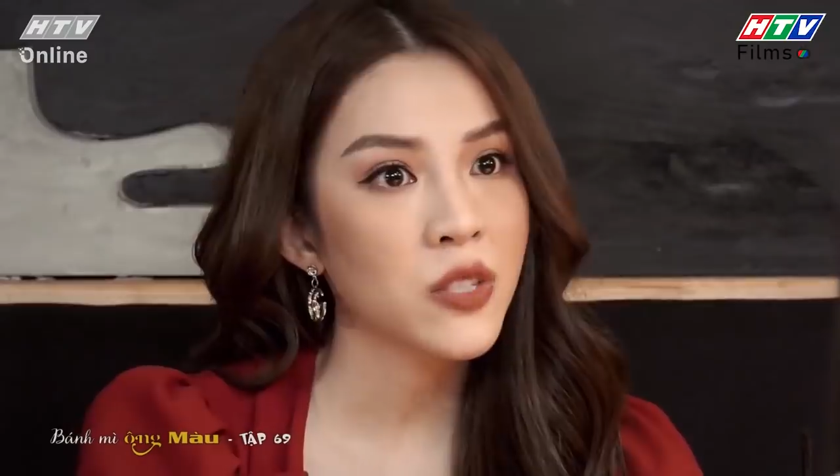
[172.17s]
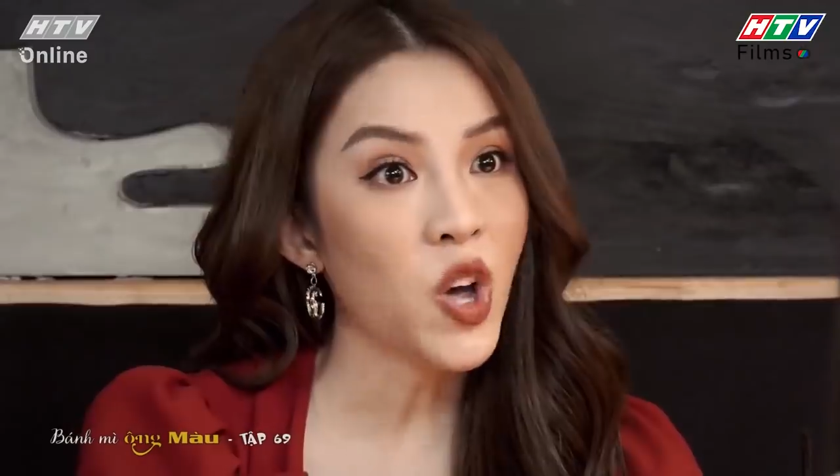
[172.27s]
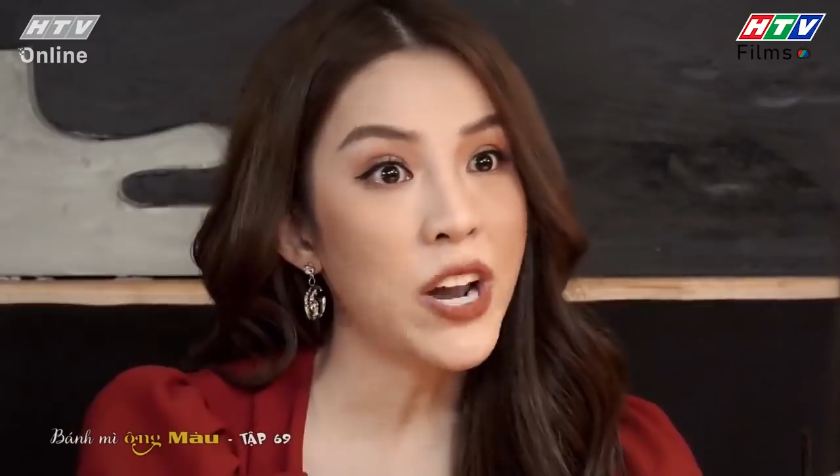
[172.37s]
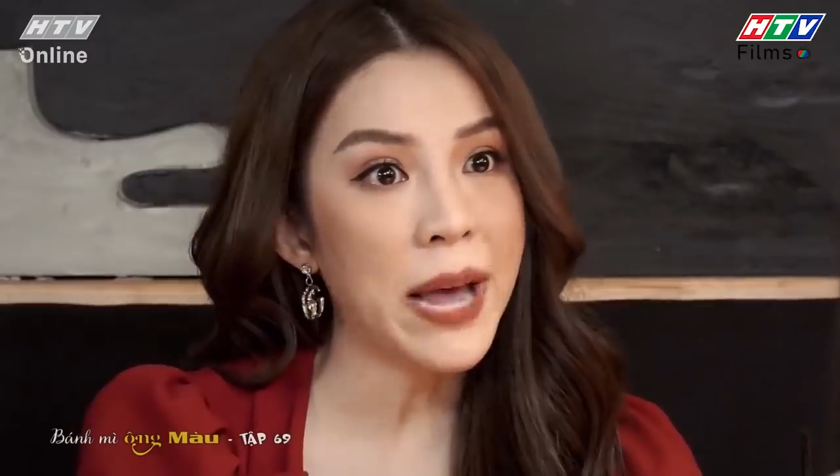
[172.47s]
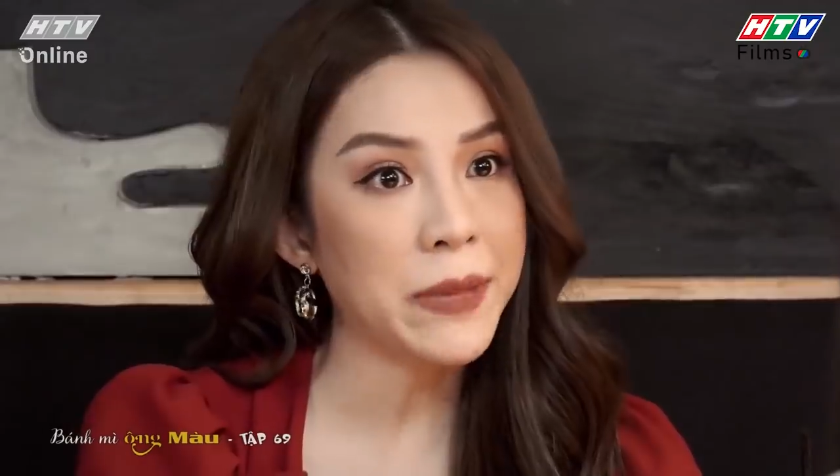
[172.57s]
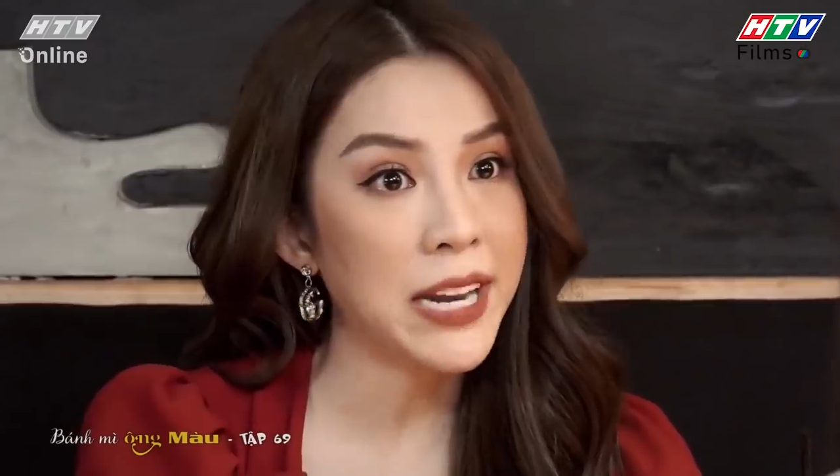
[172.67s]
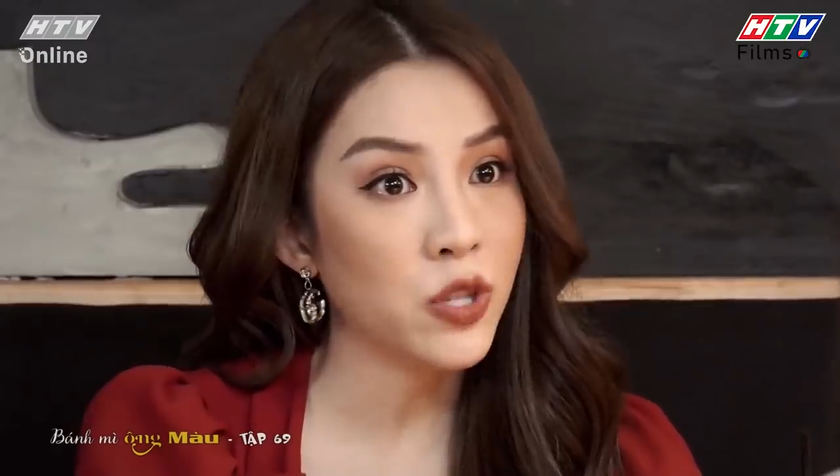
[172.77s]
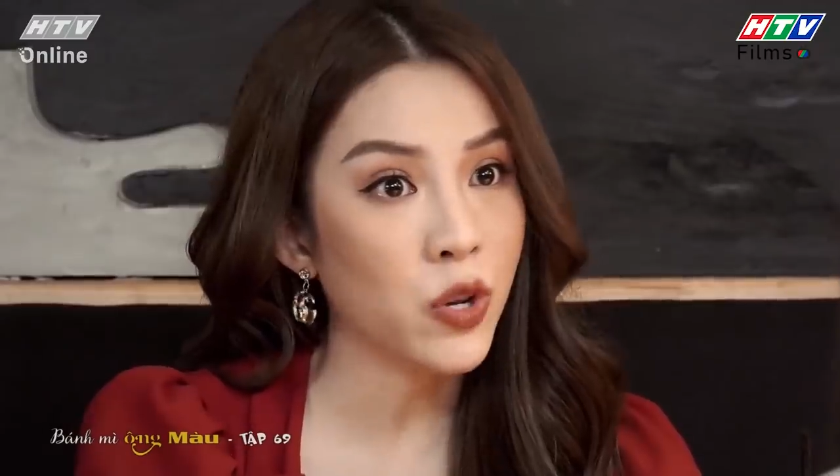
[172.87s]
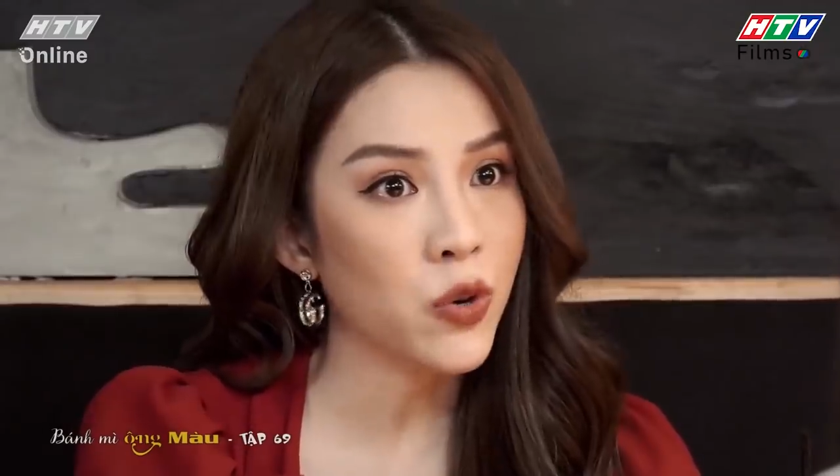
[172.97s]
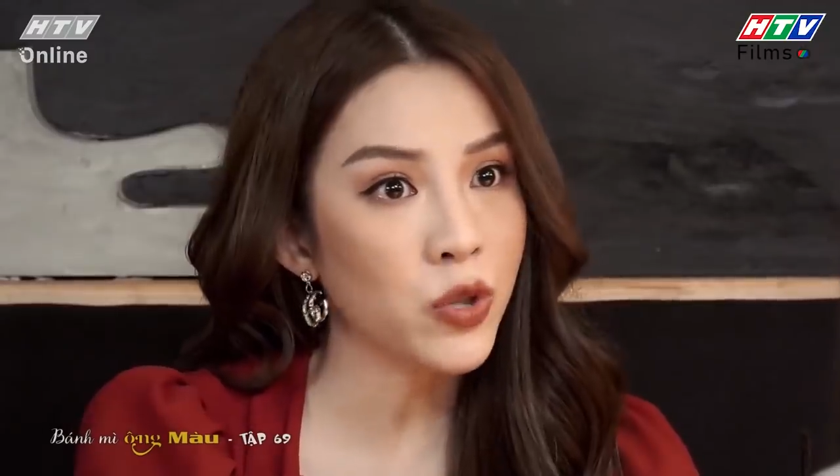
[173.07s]
Tôi làm gì là
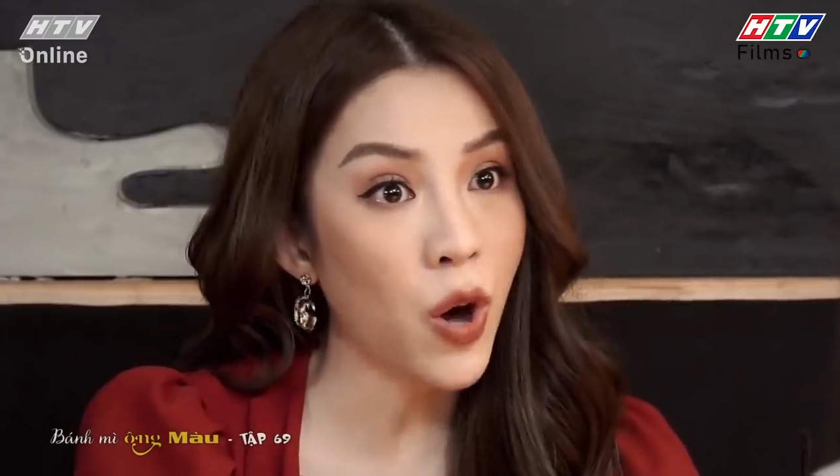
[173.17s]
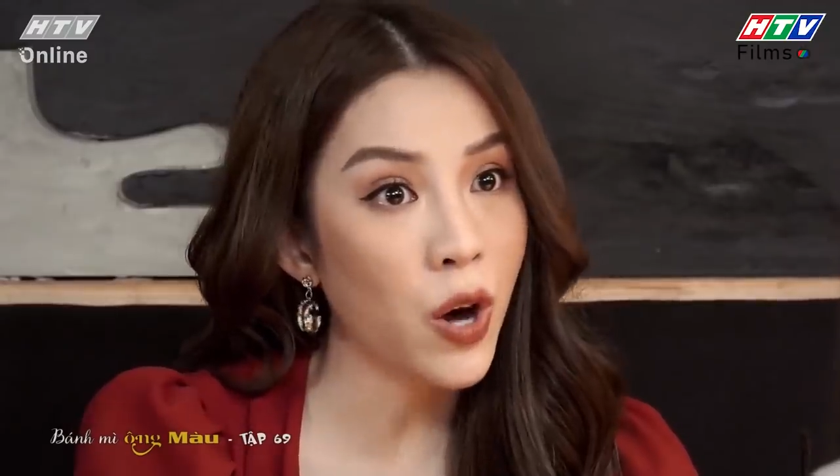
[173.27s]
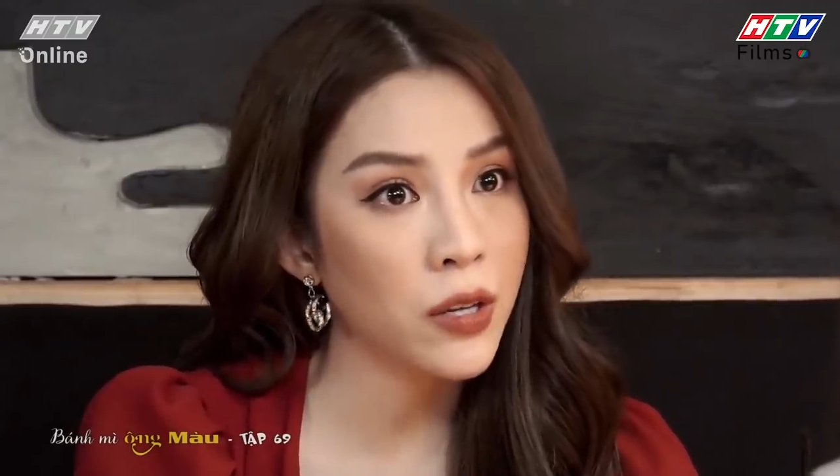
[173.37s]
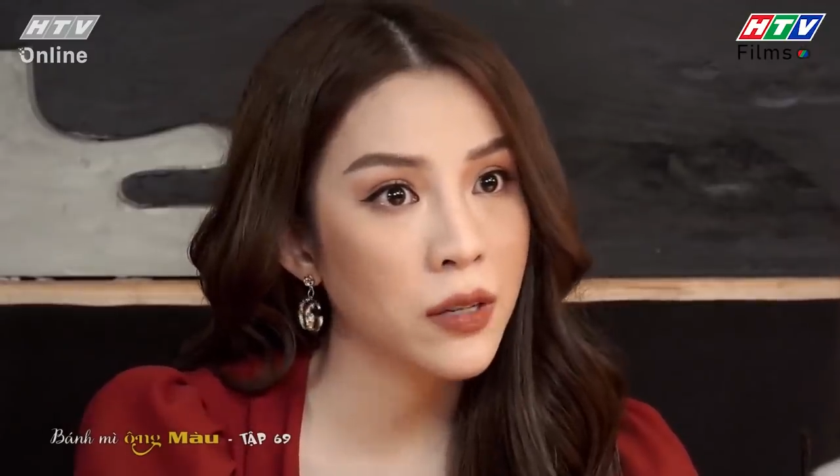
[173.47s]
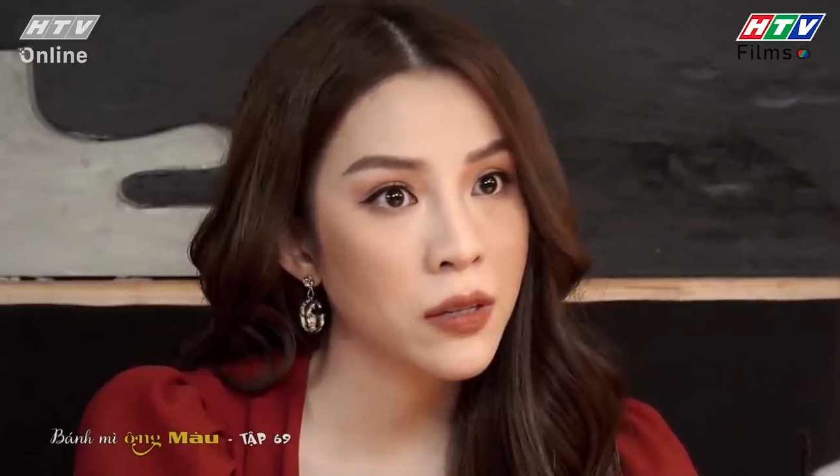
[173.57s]
chuyện của tôi